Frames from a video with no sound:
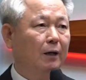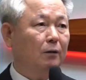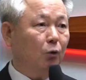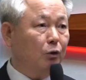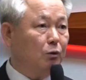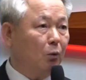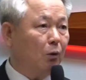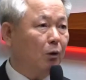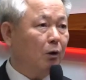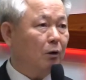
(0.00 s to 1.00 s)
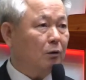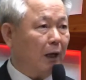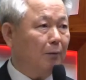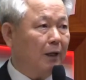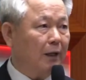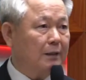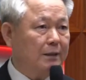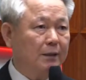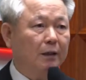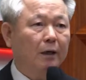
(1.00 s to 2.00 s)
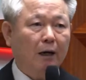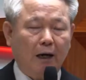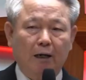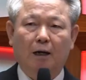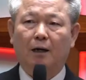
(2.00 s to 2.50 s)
너희도 나와 같이 하라.